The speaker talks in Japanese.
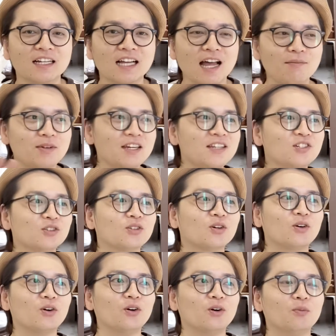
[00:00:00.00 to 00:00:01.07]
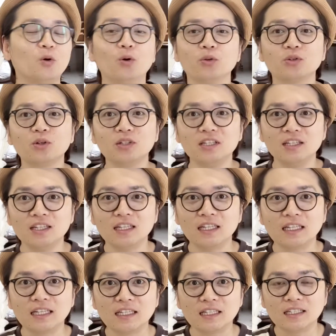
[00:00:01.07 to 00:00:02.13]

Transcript: 髪にちょっとこうもう本当に